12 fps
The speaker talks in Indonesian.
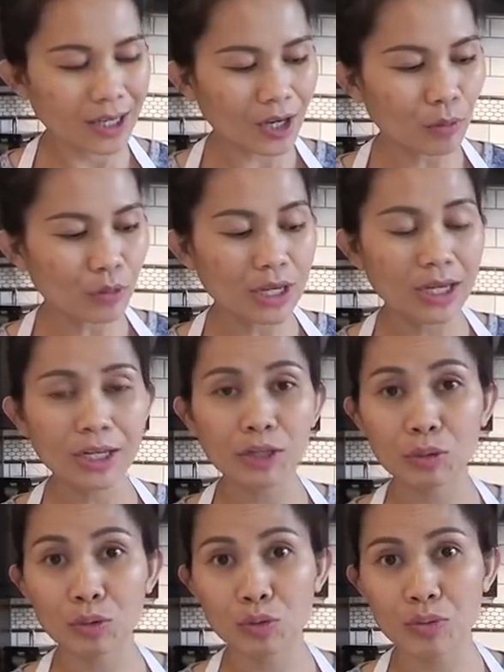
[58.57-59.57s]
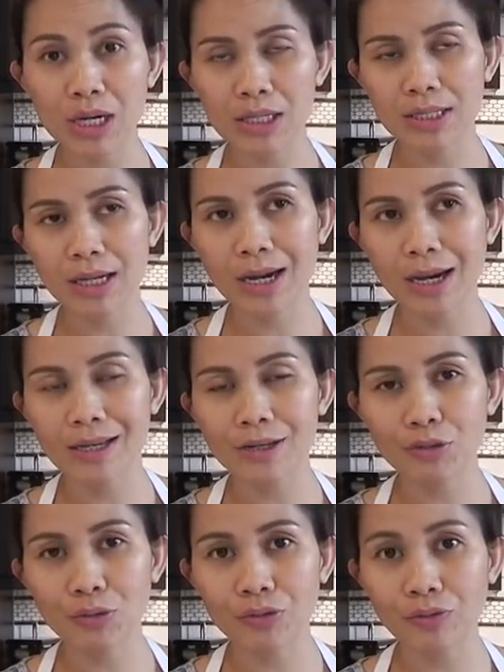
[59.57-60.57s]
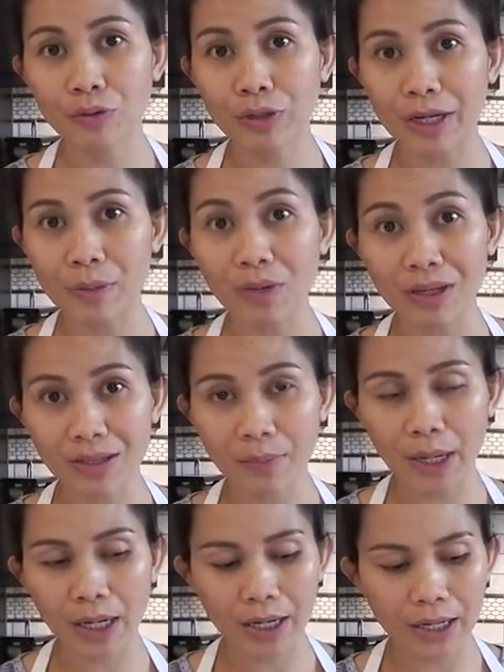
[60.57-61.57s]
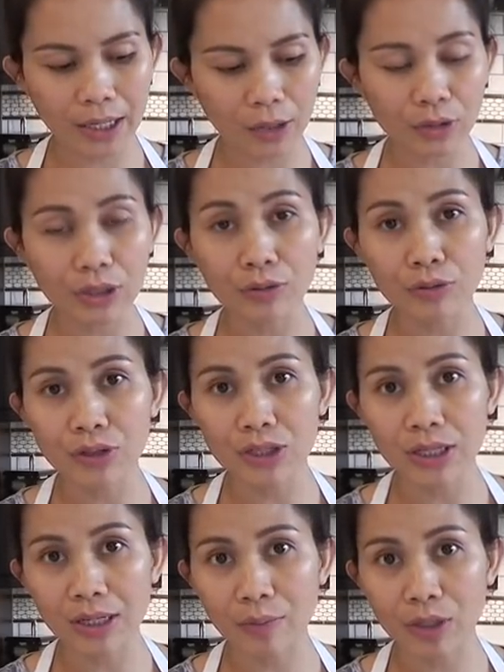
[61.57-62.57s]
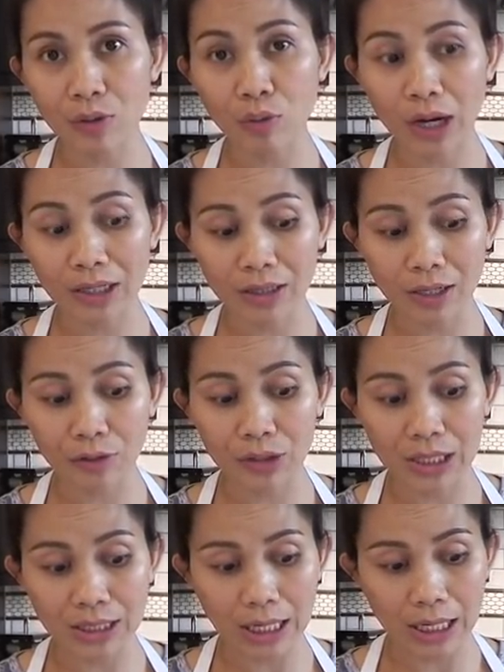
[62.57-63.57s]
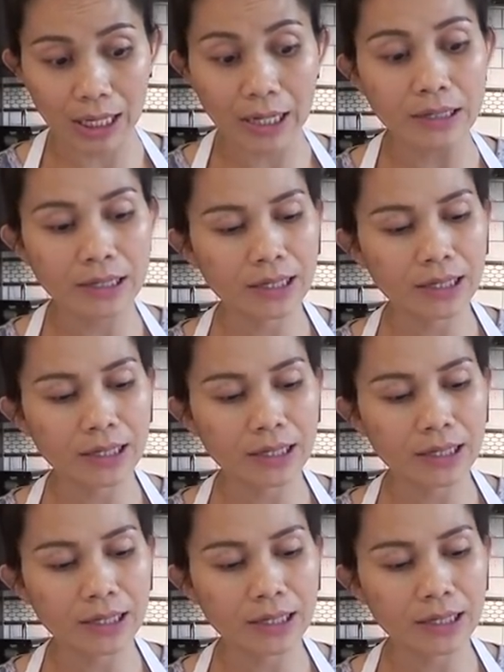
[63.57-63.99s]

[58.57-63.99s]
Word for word: Kemudian ini susu biasa, ini susu full cream yang saya pakai. Kalau di Indonesia namanya UHT kalau tidak salah ya.